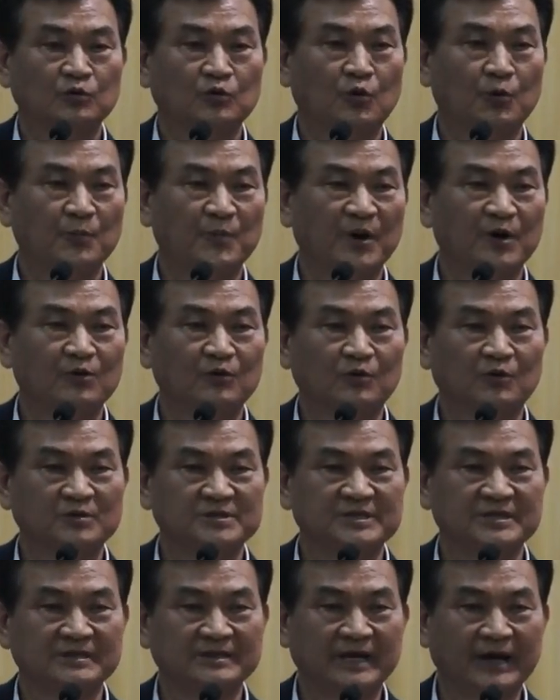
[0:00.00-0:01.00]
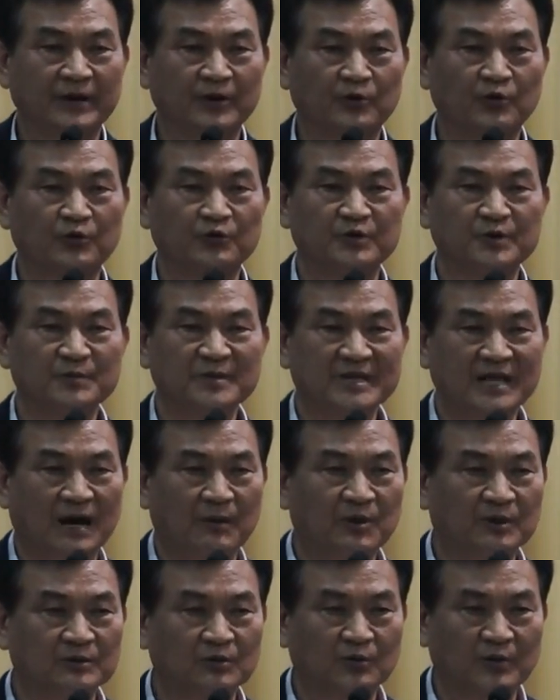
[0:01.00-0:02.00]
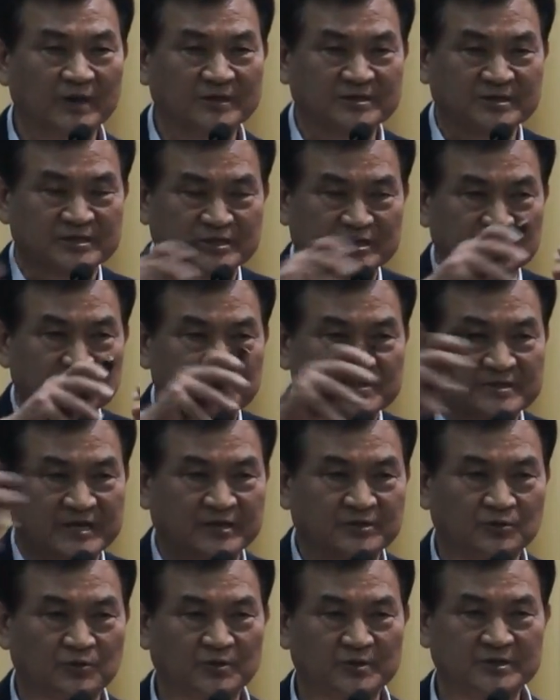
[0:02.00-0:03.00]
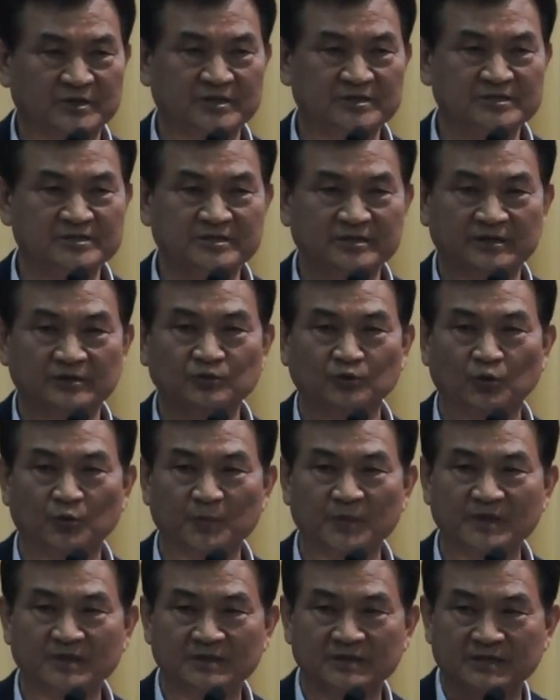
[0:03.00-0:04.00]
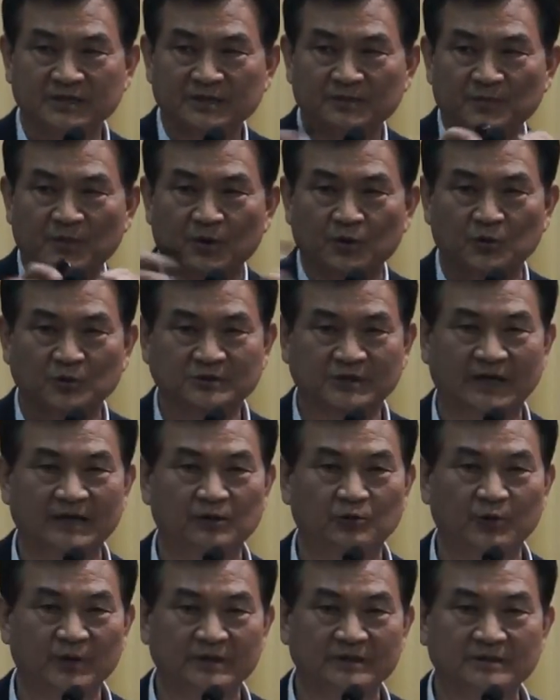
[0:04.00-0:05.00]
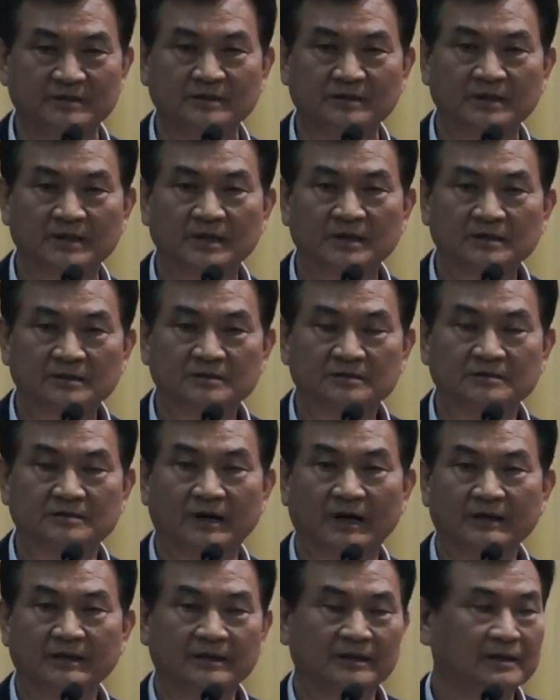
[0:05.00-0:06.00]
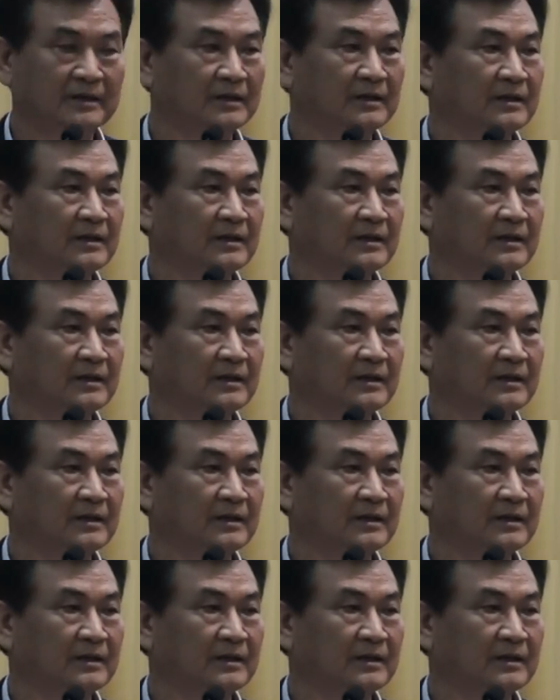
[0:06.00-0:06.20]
토평으로 신나요로 위미 남원으로 해서 지금은 제주도 전 지역 농민들이 먹고 살고 있는 그러한